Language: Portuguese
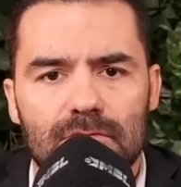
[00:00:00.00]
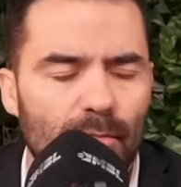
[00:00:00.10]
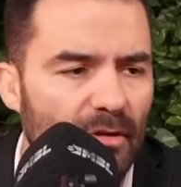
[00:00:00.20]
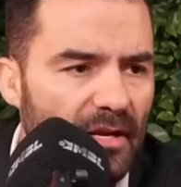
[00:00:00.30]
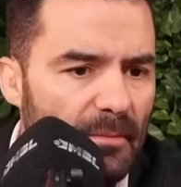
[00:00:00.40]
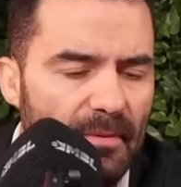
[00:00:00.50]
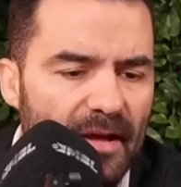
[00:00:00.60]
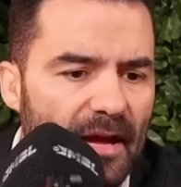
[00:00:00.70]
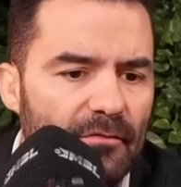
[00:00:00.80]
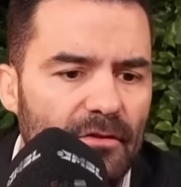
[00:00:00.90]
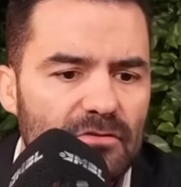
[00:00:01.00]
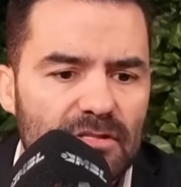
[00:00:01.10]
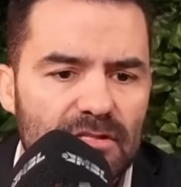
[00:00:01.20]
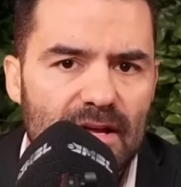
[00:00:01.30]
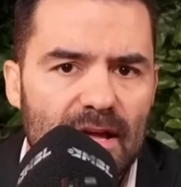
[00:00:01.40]
Eu poderia pegar e falar
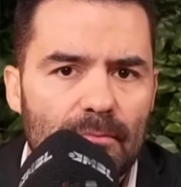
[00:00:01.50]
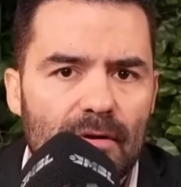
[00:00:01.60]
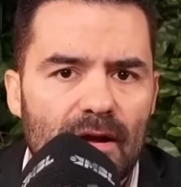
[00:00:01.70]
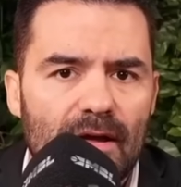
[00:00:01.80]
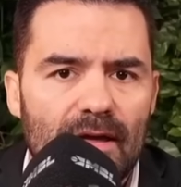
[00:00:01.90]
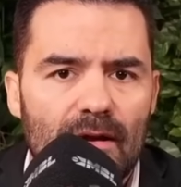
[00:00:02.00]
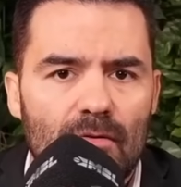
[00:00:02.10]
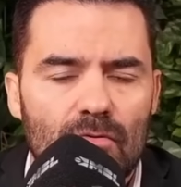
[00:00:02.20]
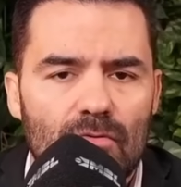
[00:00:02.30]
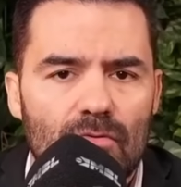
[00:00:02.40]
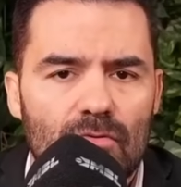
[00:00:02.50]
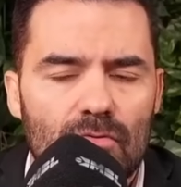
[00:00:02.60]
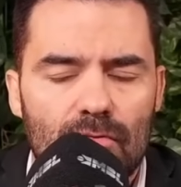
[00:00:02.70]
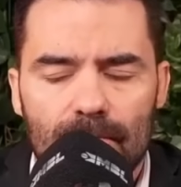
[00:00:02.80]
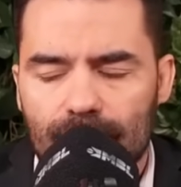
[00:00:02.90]
na época era
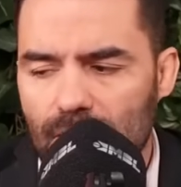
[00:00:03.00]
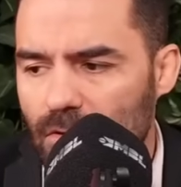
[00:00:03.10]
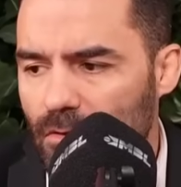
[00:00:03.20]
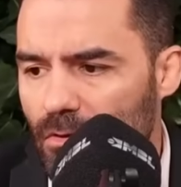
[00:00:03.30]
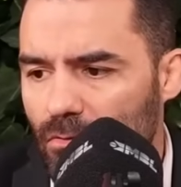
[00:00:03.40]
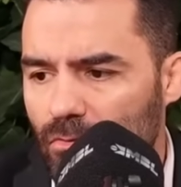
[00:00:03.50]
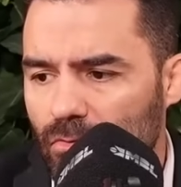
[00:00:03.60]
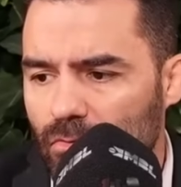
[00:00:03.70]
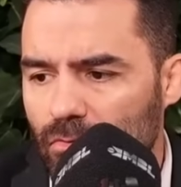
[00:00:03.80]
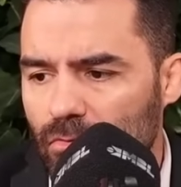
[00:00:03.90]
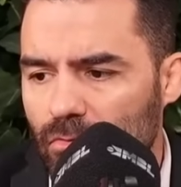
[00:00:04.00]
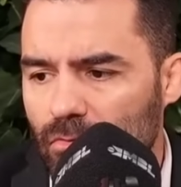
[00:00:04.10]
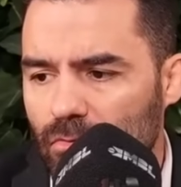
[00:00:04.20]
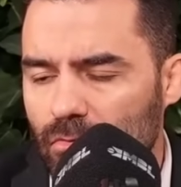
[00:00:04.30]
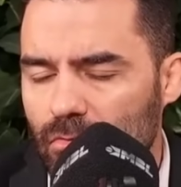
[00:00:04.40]
o o
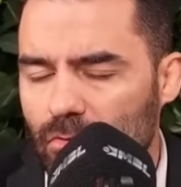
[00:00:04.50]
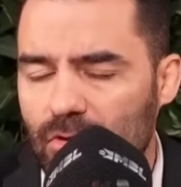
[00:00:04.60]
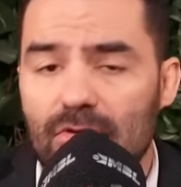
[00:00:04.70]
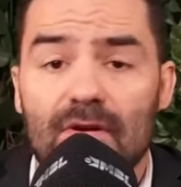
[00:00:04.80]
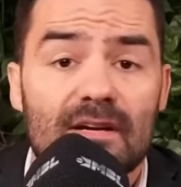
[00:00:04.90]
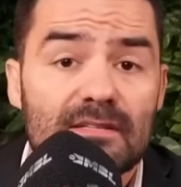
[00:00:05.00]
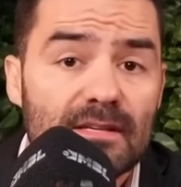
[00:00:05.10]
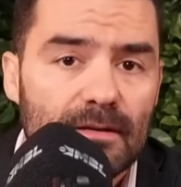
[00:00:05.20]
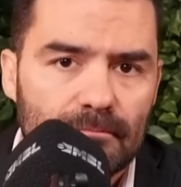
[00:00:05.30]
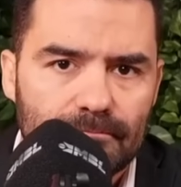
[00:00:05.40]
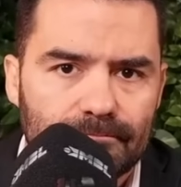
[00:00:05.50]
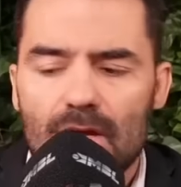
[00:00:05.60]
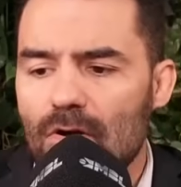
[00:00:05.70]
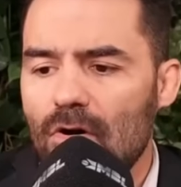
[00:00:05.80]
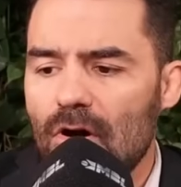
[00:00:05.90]
Rodrigo Garcia.
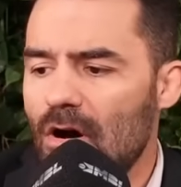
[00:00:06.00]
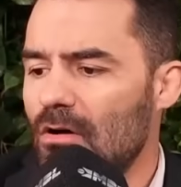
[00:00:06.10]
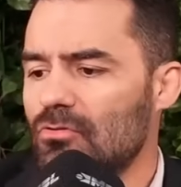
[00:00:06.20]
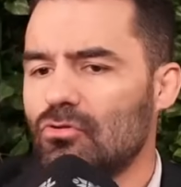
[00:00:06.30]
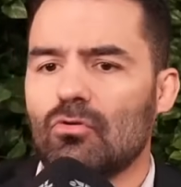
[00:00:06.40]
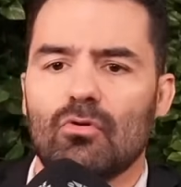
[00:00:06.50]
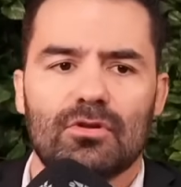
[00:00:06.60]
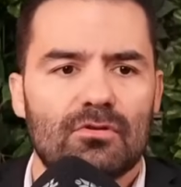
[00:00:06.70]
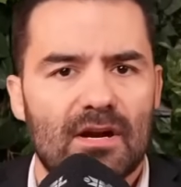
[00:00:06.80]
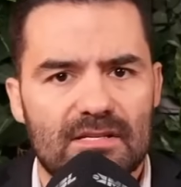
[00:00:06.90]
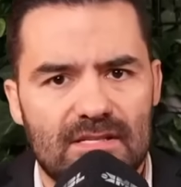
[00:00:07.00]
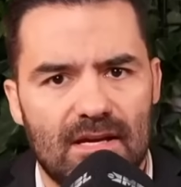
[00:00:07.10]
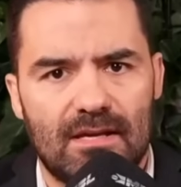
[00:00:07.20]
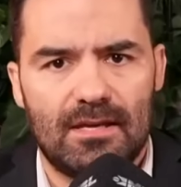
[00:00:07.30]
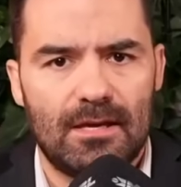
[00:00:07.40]
Ó, oh, tô com o Rodrigo
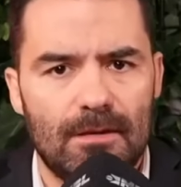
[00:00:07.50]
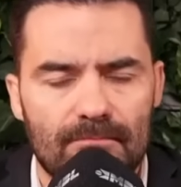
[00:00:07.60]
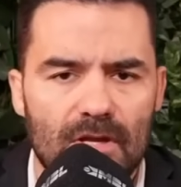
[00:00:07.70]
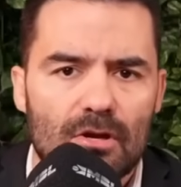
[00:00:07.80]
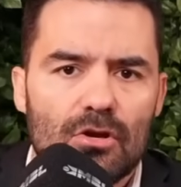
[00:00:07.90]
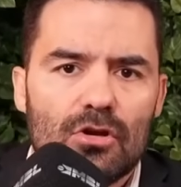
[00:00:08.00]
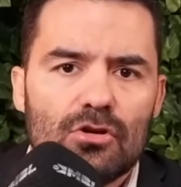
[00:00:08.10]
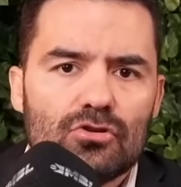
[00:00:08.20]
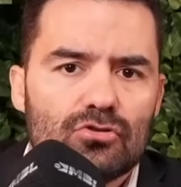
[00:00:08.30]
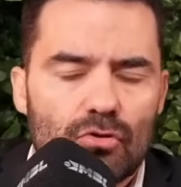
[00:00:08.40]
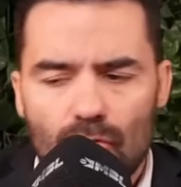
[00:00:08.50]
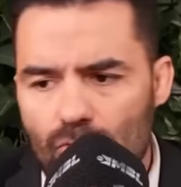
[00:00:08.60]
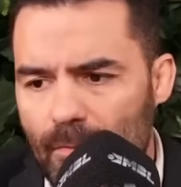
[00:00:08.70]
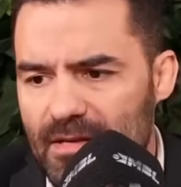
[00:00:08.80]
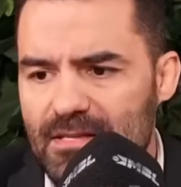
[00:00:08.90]
Garcia aqui, estou
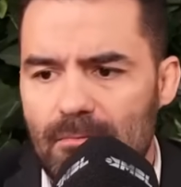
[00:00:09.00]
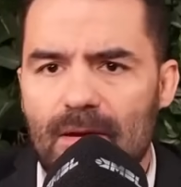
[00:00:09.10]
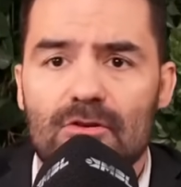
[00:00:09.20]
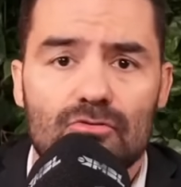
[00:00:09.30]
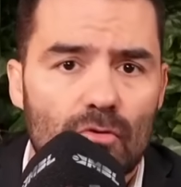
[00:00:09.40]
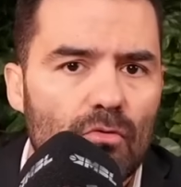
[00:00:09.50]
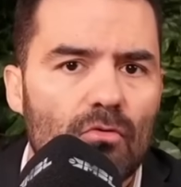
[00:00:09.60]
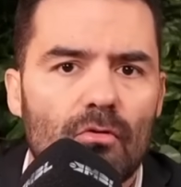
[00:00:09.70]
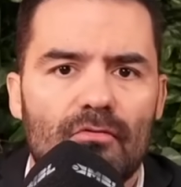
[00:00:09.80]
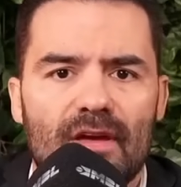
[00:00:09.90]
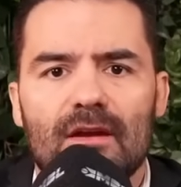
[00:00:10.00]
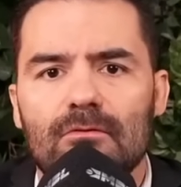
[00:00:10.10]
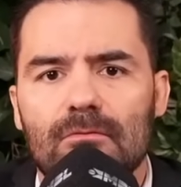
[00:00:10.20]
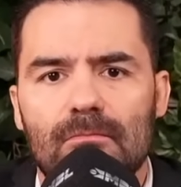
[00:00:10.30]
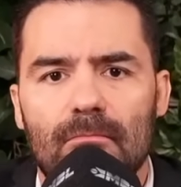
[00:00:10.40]
com o PSDB, estou com o
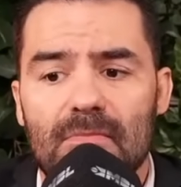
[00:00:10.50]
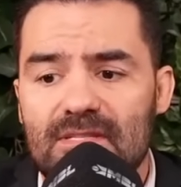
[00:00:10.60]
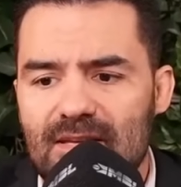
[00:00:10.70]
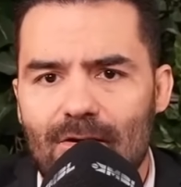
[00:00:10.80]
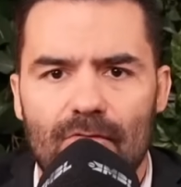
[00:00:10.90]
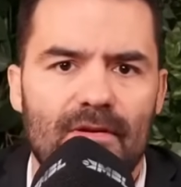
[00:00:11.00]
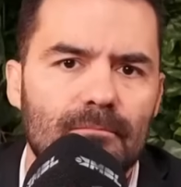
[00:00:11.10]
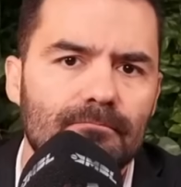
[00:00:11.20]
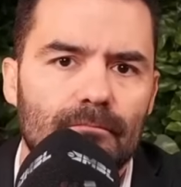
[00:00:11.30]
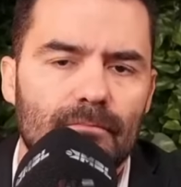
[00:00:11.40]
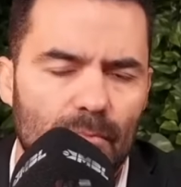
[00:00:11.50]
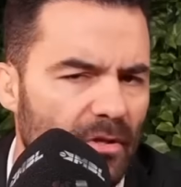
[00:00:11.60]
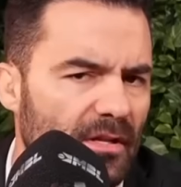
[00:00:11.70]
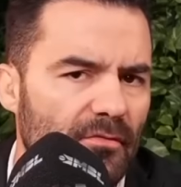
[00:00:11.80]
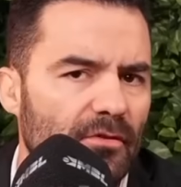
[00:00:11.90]
governo, me salvem.
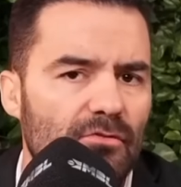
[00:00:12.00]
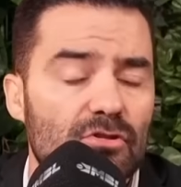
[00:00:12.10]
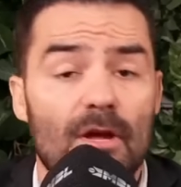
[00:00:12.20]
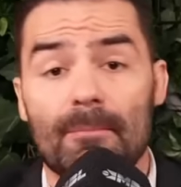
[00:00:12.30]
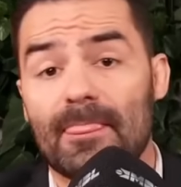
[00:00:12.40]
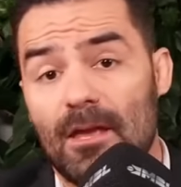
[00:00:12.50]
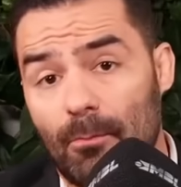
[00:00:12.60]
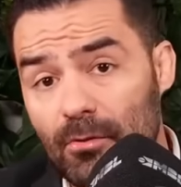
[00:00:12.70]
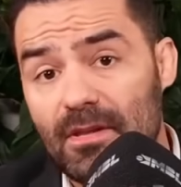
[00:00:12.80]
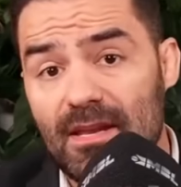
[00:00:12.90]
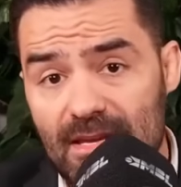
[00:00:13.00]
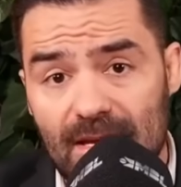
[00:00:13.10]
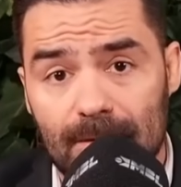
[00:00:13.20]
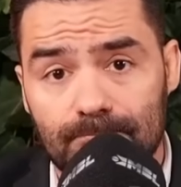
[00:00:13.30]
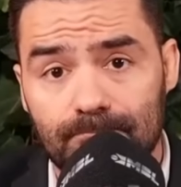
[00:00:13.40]
Poderia ter feito isso. Eu
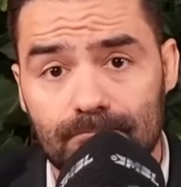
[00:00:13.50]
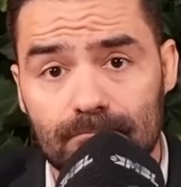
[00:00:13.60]
poderia